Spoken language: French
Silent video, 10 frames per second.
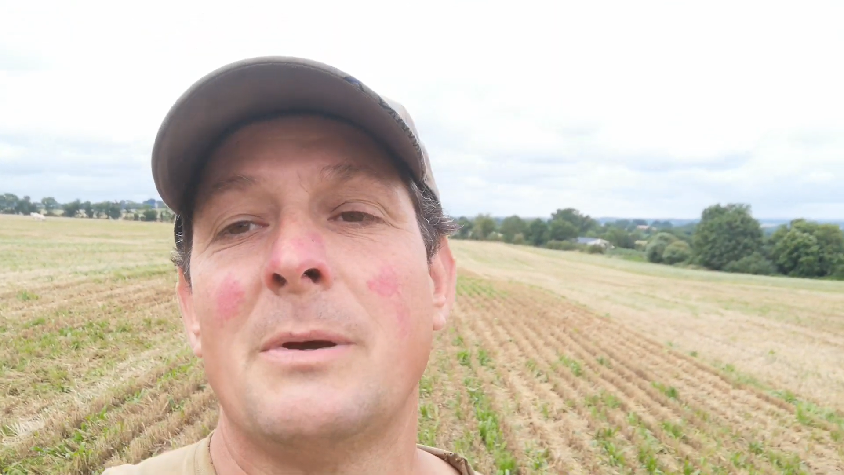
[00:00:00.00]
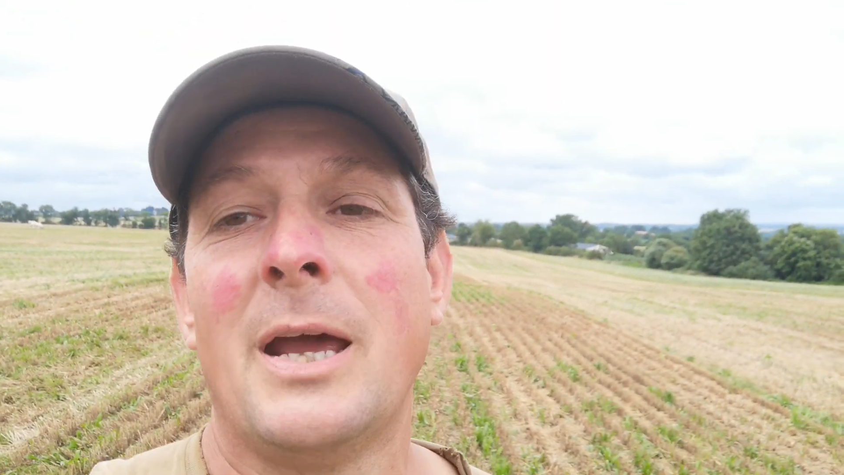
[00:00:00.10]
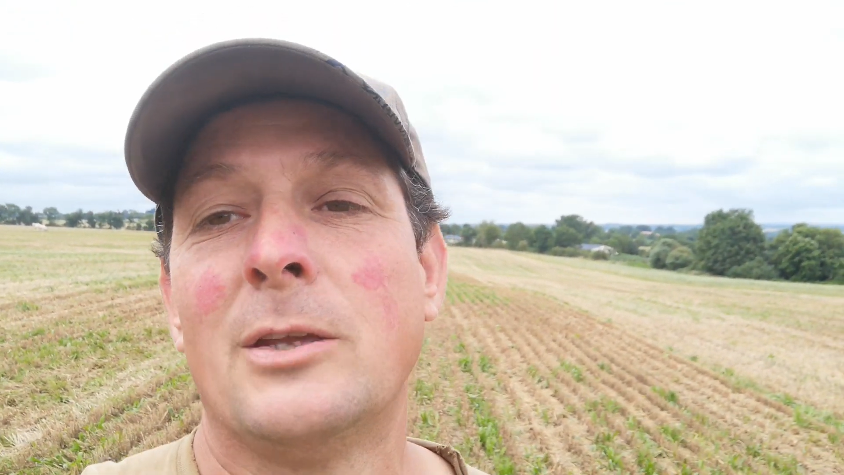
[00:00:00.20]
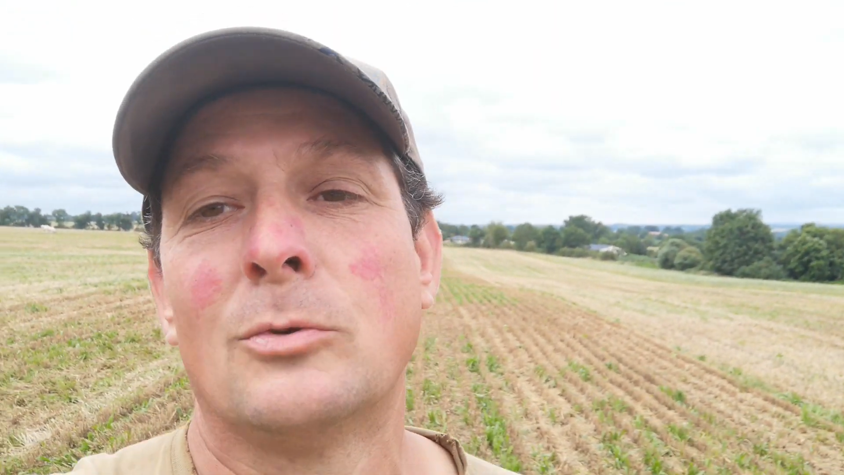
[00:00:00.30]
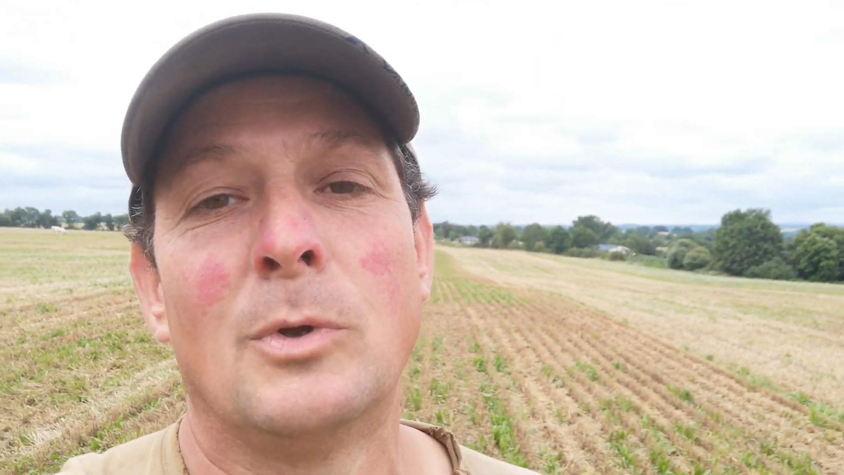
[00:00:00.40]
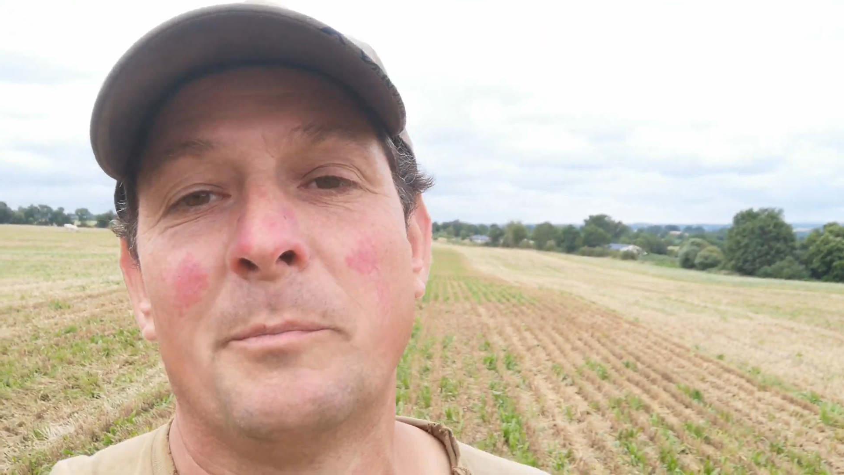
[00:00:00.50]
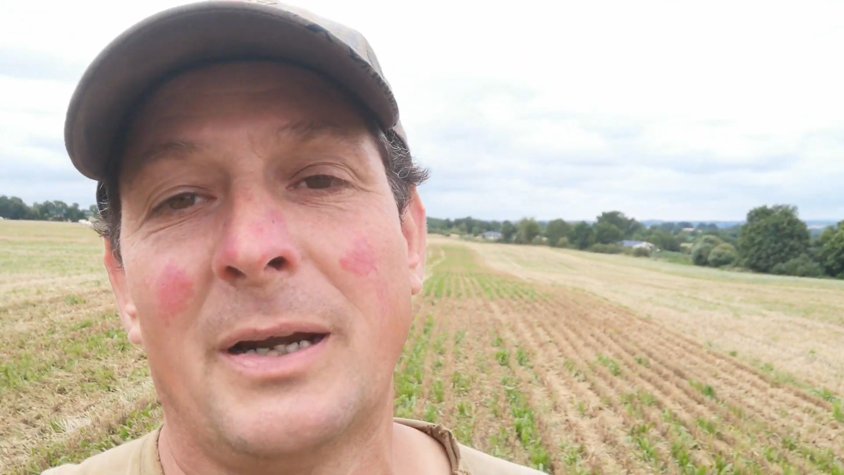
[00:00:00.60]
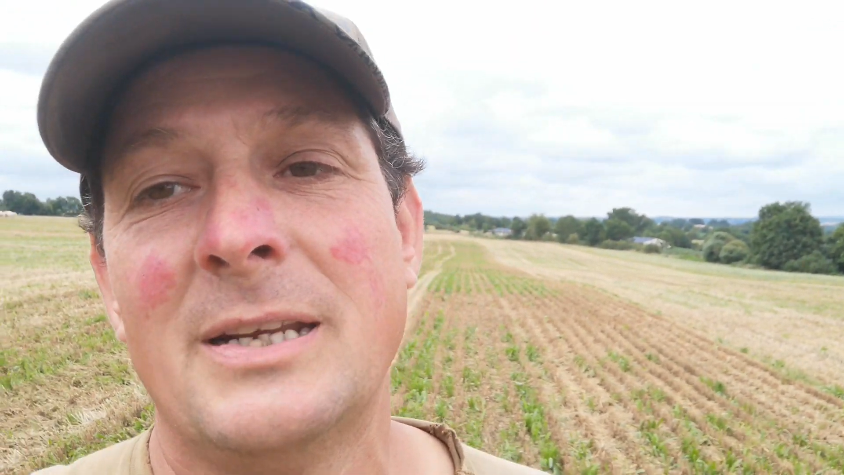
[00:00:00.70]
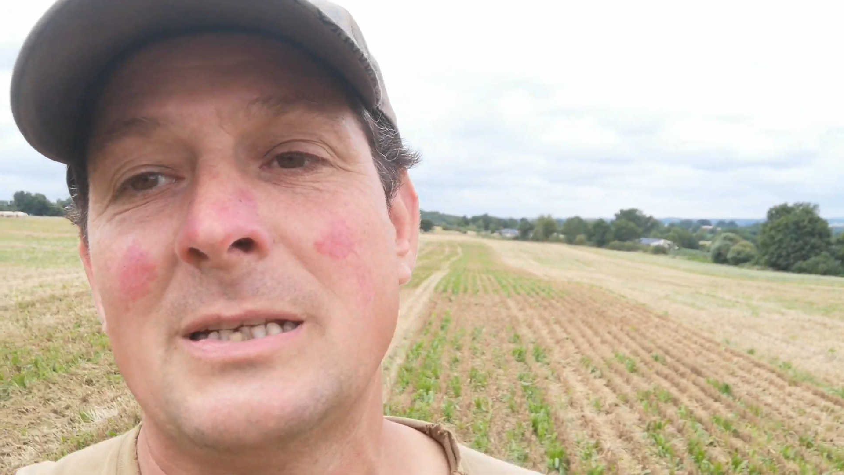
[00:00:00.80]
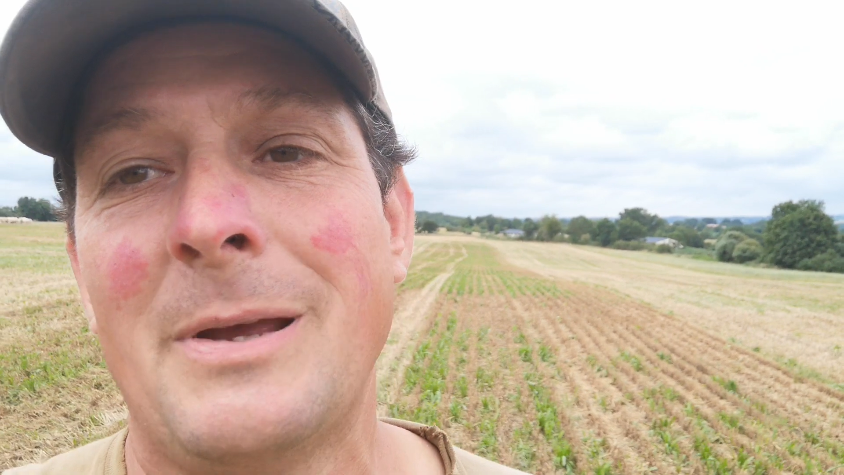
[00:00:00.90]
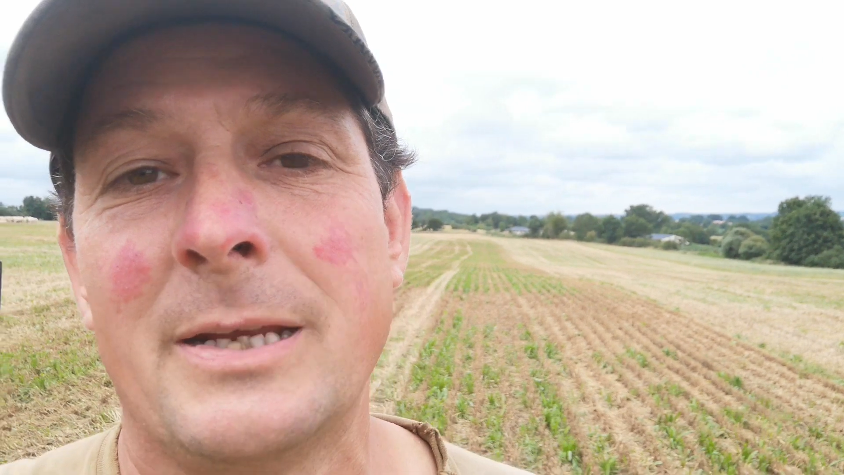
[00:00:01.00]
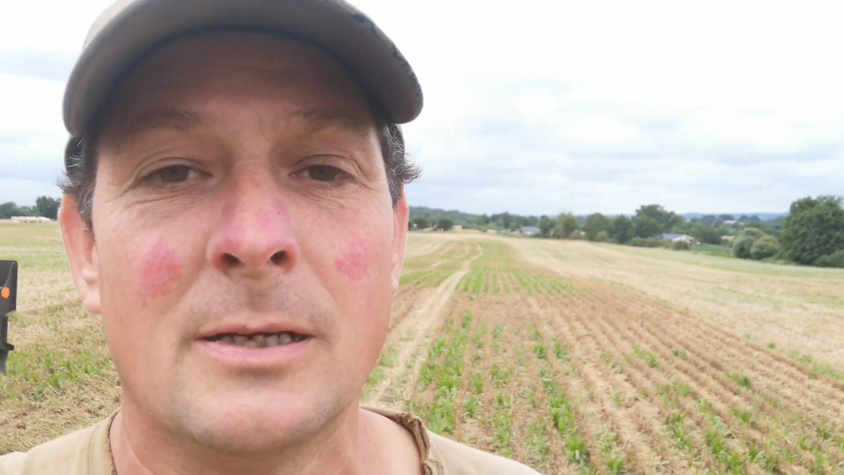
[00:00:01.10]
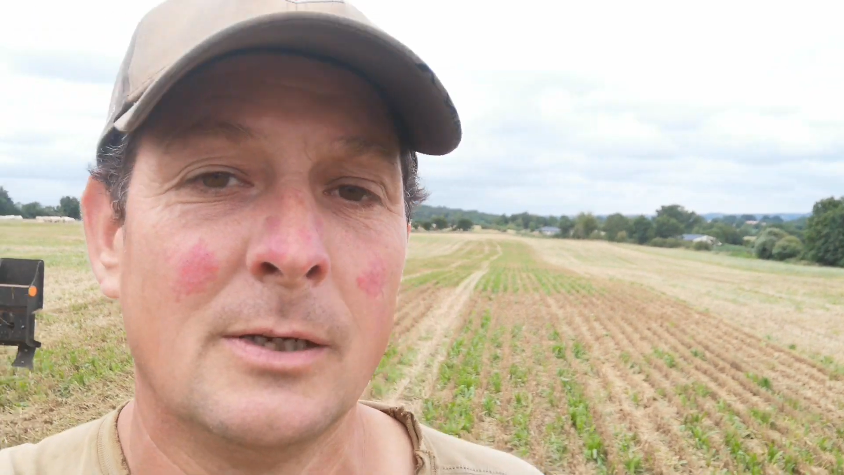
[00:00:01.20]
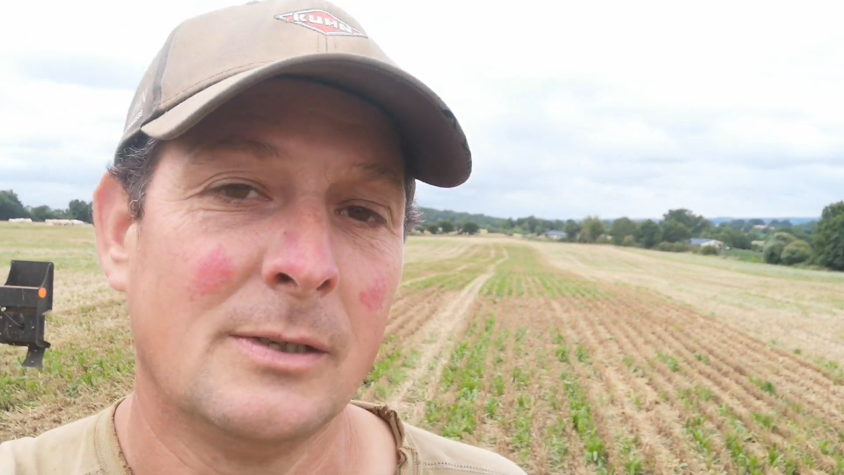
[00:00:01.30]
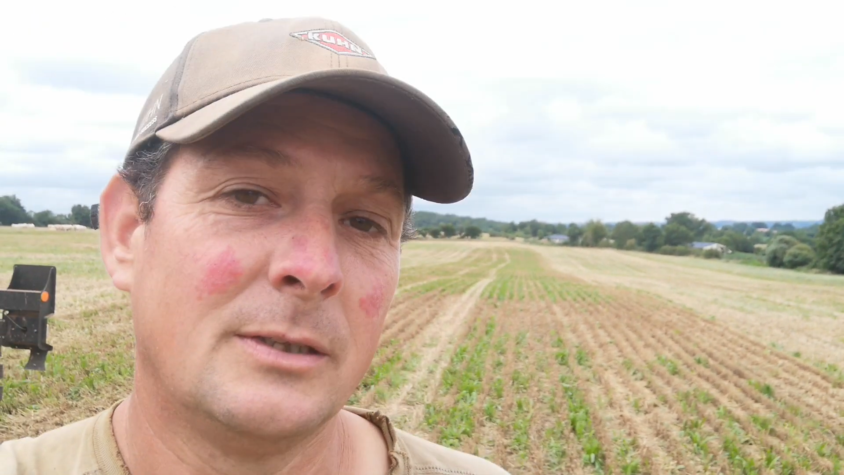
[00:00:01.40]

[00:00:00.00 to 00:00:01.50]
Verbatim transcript: abeilles, tout le monde parle des abeilles.